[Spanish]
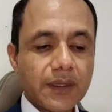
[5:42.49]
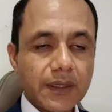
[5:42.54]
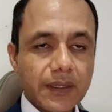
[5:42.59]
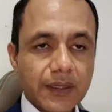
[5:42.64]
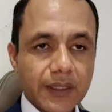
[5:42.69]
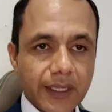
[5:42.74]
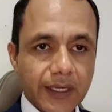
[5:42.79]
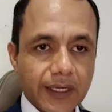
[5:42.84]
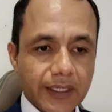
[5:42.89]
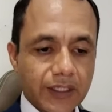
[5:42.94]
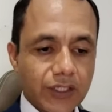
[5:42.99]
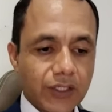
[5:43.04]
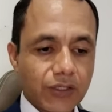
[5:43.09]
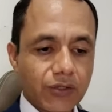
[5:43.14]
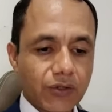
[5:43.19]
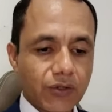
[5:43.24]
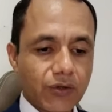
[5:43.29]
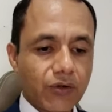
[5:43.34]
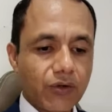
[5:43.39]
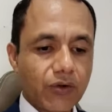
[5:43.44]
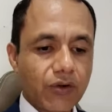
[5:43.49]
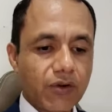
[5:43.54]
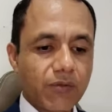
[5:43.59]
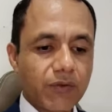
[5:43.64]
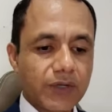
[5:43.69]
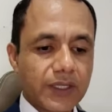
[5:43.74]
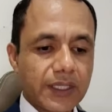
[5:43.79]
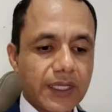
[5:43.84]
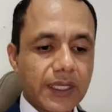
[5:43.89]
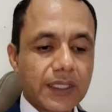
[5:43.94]
del ejido o
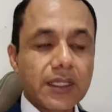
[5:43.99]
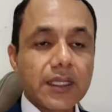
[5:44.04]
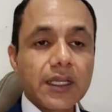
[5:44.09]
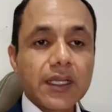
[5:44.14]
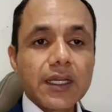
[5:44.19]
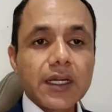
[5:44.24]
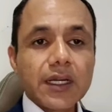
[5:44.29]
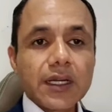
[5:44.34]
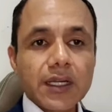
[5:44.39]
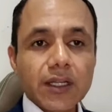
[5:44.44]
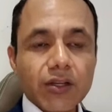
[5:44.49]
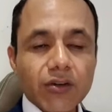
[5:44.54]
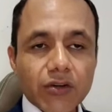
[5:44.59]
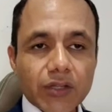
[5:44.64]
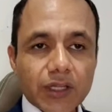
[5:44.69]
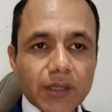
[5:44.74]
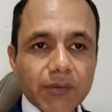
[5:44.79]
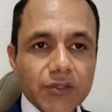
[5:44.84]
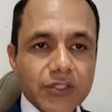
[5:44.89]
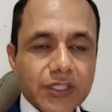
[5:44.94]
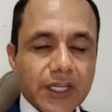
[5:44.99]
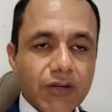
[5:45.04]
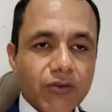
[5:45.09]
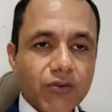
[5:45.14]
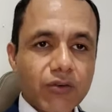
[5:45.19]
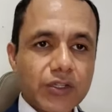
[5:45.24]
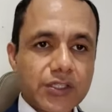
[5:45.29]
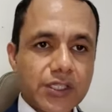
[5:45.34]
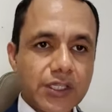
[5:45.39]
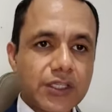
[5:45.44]
comunidad. Recordemos que
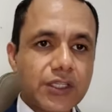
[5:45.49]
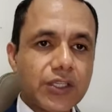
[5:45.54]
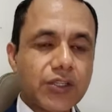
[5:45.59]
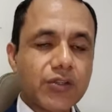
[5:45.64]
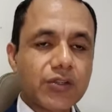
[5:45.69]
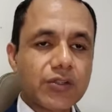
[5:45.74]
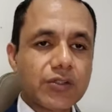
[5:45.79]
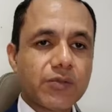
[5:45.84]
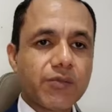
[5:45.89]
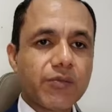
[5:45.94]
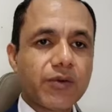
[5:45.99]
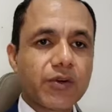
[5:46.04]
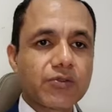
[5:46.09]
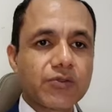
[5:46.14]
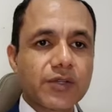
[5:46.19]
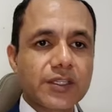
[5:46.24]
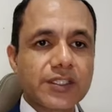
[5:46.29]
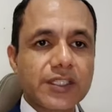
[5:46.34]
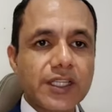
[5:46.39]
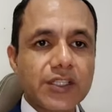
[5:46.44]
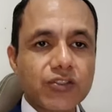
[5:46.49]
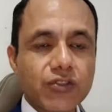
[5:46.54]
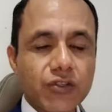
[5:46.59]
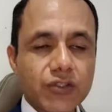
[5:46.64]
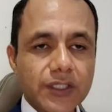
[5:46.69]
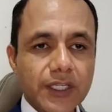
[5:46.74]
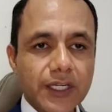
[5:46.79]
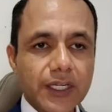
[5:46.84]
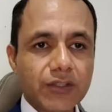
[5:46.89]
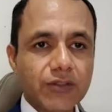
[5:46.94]
algunos ejidos, por su extensión
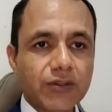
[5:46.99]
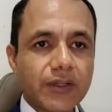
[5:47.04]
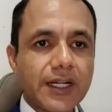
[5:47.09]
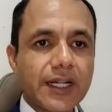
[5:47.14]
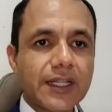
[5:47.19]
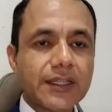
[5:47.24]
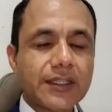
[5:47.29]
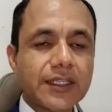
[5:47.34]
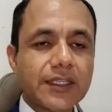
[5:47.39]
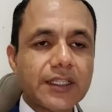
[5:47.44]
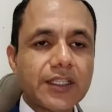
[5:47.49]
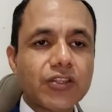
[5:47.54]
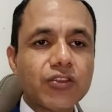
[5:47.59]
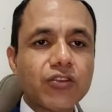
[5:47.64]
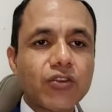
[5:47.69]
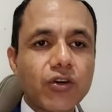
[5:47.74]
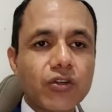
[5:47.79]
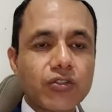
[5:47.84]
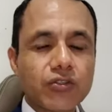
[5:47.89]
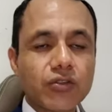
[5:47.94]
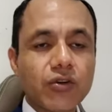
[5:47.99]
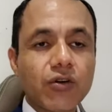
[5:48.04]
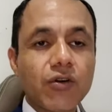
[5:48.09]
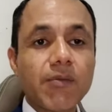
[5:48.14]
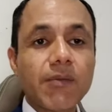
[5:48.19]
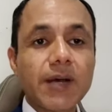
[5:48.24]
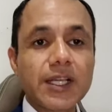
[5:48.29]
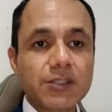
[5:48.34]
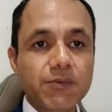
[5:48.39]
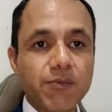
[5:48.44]
territorial, tienen dos o
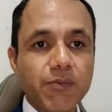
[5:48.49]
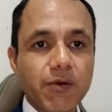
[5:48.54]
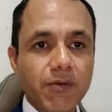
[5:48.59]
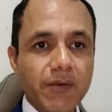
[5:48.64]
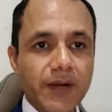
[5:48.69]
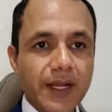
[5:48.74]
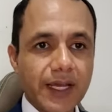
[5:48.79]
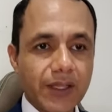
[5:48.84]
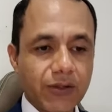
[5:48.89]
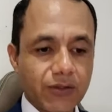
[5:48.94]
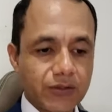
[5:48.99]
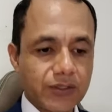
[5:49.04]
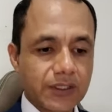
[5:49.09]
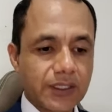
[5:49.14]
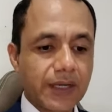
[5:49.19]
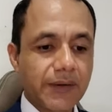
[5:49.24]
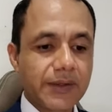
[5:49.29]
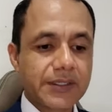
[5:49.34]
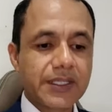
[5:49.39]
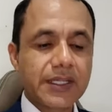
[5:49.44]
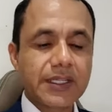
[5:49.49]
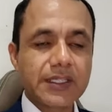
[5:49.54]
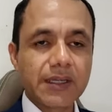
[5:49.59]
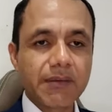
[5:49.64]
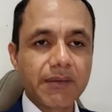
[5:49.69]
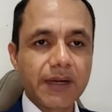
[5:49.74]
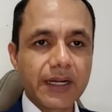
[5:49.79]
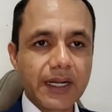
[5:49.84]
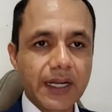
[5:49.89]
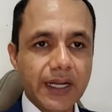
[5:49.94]
más poblados, que a veces le
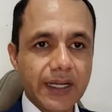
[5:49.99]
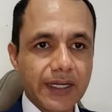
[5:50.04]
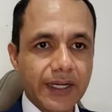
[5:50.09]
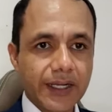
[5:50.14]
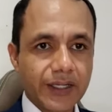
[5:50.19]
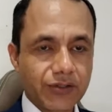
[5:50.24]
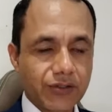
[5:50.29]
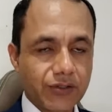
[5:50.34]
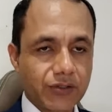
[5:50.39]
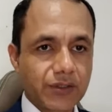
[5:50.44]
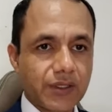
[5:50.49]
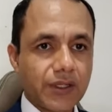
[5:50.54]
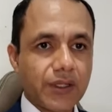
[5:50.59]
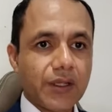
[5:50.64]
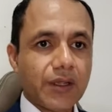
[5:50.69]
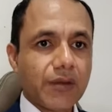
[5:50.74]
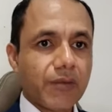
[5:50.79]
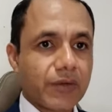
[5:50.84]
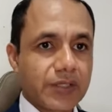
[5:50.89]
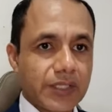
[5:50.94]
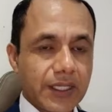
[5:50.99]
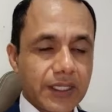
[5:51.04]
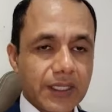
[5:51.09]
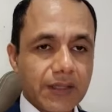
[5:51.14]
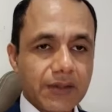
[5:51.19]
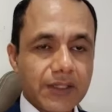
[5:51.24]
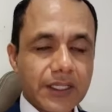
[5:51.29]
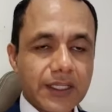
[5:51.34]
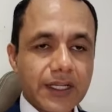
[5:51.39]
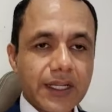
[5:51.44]
llaman anexos. Pues hay que
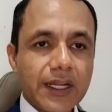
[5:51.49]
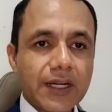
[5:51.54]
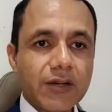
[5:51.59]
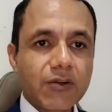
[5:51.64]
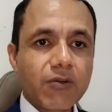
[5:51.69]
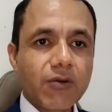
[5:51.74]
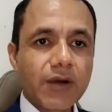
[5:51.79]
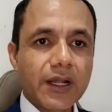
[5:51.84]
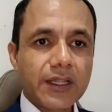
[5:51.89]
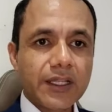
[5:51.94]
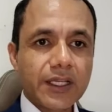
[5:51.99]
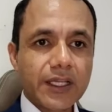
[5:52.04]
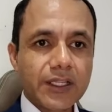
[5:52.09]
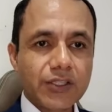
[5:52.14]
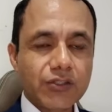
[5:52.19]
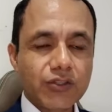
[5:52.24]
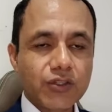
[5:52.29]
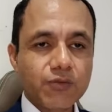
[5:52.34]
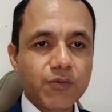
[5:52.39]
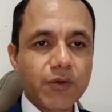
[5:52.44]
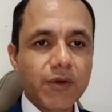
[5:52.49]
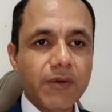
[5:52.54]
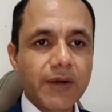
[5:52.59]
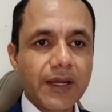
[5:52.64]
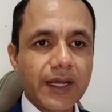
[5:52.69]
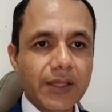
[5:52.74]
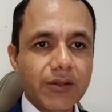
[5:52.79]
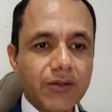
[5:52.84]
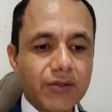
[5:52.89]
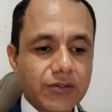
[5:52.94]
señalar cuál de esos
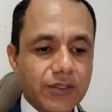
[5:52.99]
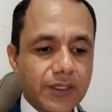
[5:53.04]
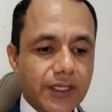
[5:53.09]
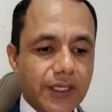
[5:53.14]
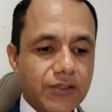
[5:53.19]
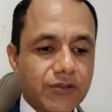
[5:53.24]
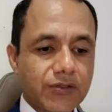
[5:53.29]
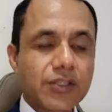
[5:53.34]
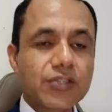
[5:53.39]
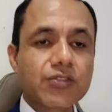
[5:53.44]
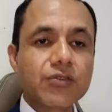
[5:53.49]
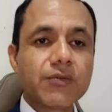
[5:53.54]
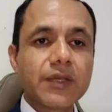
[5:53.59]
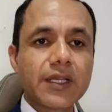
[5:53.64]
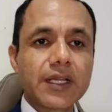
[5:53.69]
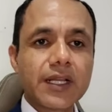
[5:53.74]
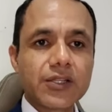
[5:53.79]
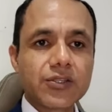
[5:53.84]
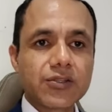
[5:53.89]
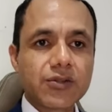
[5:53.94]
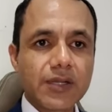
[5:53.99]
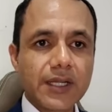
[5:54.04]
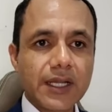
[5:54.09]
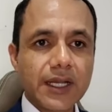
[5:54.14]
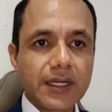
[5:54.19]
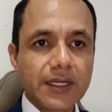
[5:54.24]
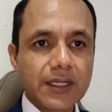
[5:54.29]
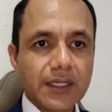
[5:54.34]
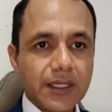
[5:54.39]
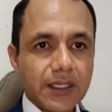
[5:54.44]
poblados es donde se ubica el
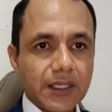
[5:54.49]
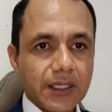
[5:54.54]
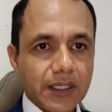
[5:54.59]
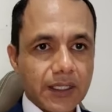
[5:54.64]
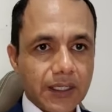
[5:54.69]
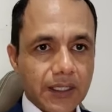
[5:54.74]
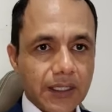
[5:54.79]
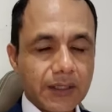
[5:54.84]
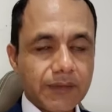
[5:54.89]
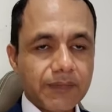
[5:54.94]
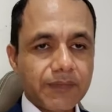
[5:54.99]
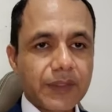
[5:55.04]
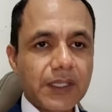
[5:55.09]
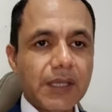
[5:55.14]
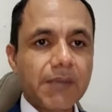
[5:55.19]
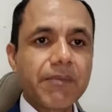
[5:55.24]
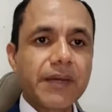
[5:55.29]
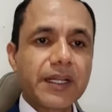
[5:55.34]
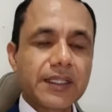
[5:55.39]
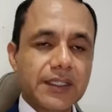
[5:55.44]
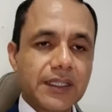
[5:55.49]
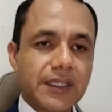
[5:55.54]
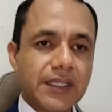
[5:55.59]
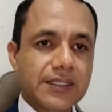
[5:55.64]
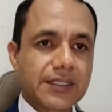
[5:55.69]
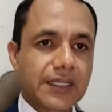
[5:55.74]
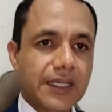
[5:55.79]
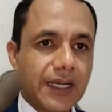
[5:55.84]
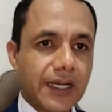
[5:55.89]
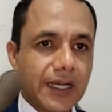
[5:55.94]
solar y que
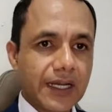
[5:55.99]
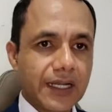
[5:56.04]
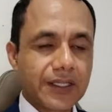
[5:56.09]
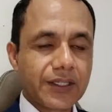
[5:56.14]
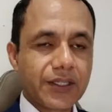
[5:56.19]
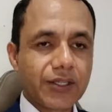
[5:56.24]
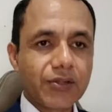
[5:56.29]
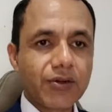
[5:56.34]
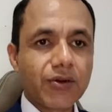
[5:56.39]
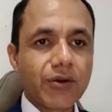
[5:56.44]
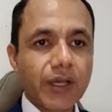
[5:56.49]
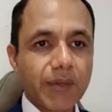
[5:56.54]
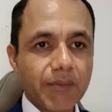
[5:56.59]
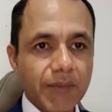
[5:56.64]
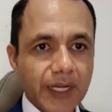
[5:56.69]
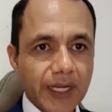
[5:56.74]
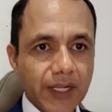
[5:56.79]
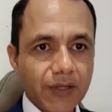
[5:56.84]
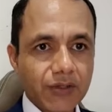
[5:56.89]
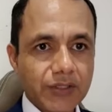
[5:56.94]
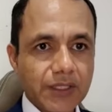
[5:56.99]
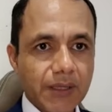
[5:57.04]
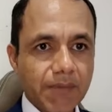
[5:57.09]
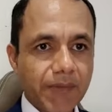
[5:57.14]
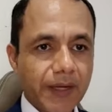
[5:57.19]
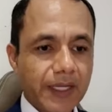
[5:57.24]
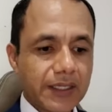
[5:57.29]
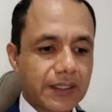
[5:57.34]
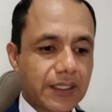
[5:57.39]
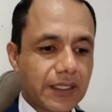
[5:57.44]
pertenece al ejido Emiliano
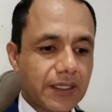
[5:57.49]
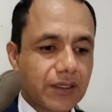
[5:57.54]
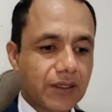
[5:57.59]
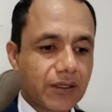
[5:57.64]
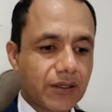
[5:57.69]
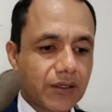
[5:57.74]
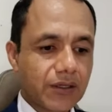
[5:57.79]
Zapata,